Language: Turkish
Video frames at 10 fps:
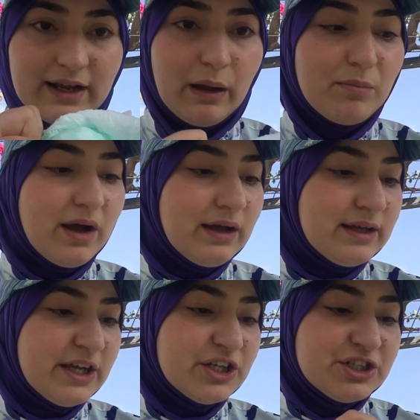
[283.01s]
ama
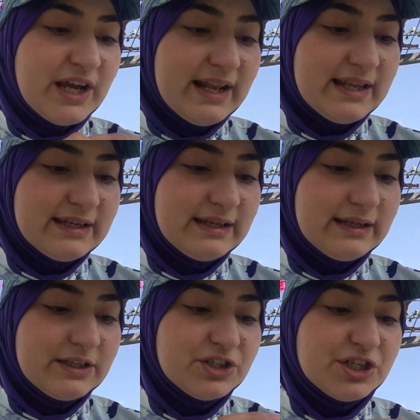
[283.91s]
jelleri
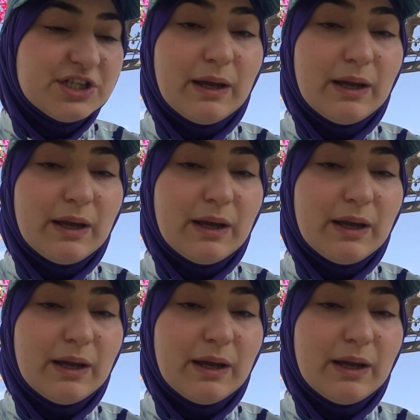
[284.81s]
çiş